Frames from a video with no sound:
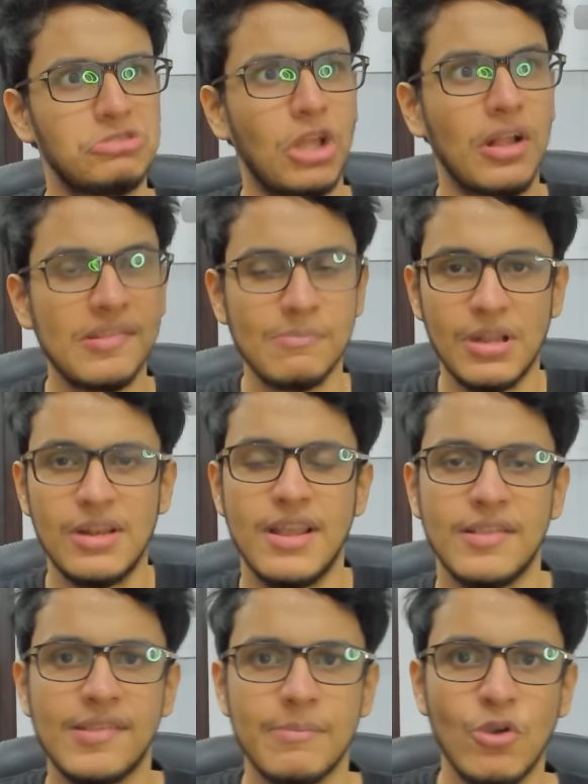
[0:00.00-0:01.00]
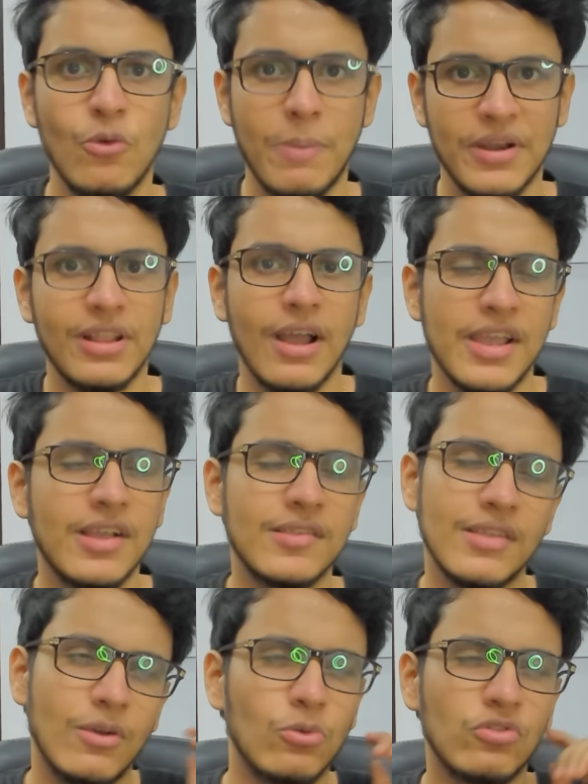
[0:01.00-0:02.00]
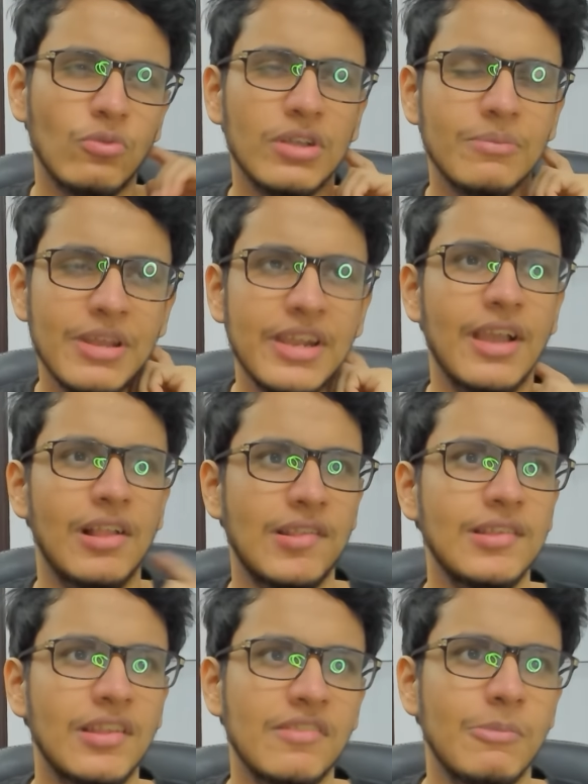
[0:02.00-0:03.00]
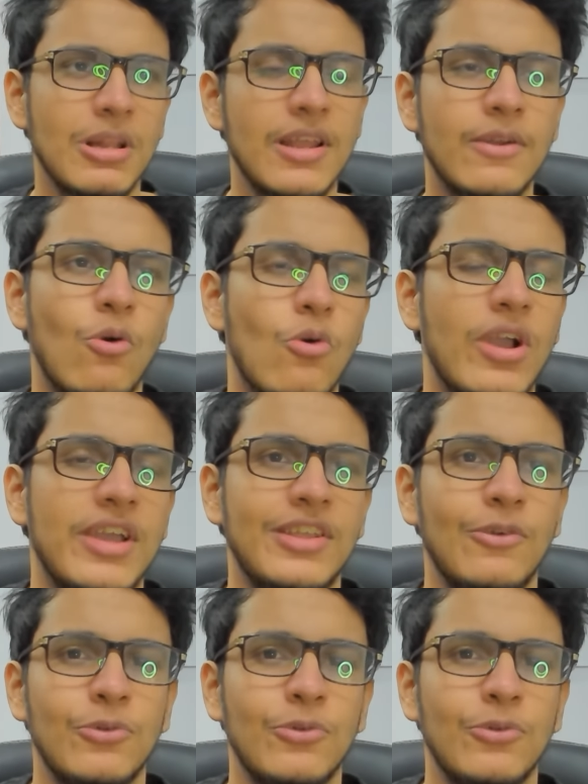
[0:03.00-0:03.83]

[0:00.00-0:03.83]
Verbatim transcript: दस मिलियन से भी ऊपर था एक उस वक्त मेरे ख्याल से दस मिलियन हो गए थे